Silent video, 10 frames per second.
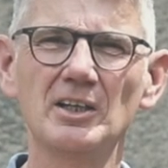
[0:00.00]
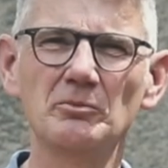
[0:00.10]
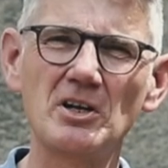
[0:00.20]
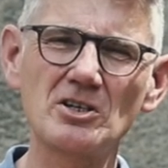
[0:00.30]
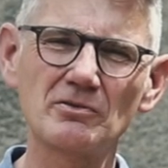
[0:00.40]

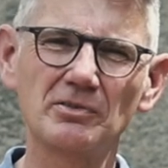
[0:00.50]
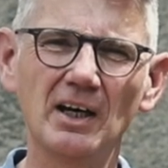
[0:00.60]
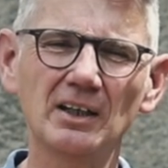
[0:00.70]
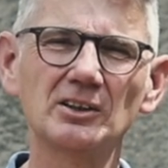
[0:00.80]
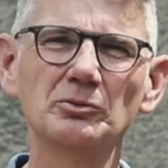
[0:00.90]
eine
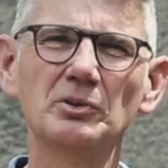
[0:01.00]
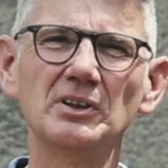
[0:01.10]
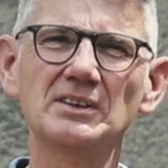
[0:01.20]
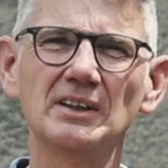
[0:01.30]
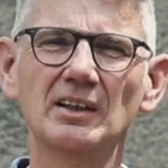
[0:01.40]
menschenverachtende
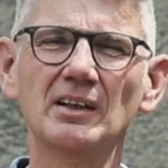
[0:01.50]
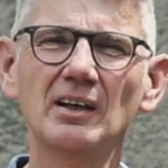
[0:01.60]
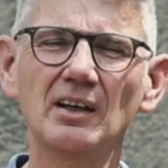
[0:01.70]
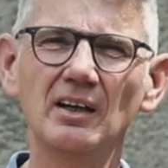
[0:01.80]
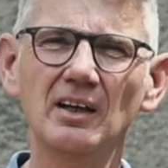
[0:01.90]
Politik.
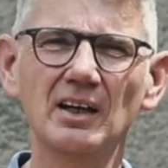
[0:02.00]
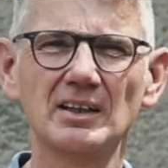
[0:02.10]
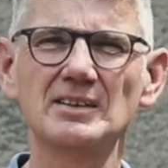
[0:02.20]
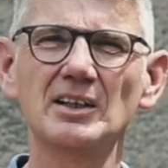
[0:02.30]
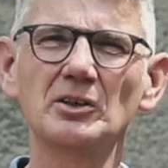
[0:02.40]

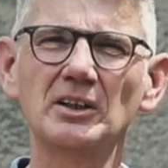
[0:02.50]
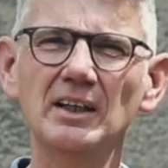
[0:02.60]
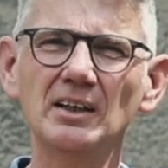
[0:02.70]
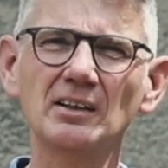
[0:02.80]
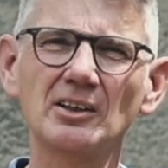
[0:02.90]
Er hat seine
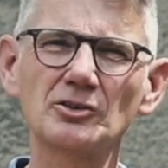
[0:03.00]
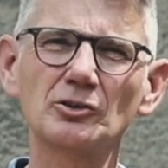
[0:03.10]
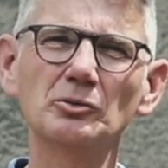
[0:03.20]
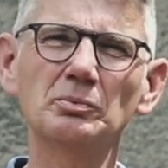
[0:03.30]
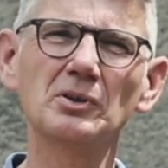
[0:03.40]
Gegner
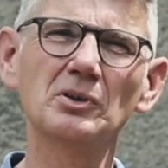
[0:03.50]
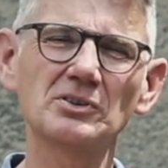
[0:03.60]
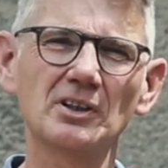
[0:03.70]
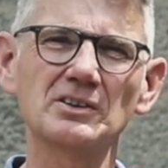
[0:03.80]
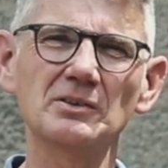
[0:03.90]

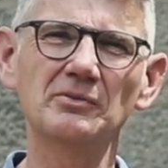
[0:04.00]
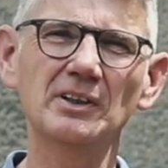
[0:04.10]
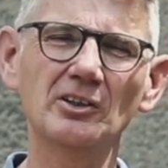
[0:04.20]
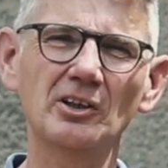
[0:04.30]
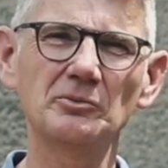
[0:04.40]
skrupellos aus
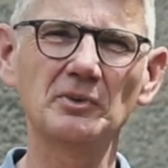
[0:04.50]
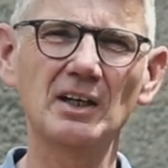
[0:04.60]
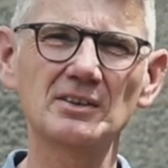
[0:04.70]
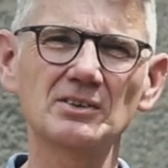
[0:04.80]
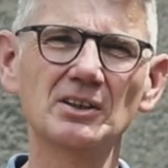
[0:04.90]
dem Weg
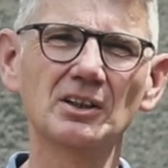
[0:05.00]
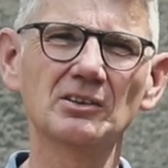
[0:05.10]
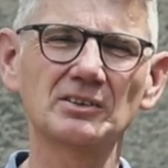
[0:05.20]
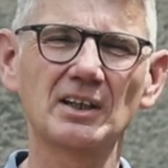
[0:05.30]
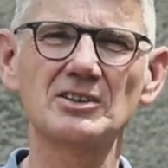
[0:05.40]
räumen lassen
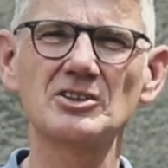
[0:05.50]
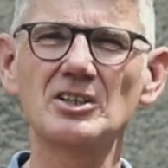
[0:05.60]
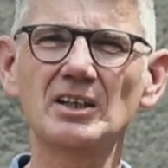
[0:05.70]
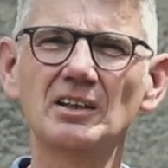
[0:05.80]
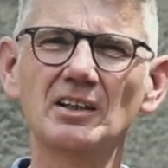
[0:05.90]
und
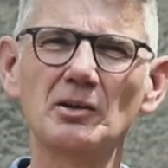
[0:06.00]
ganze Schichten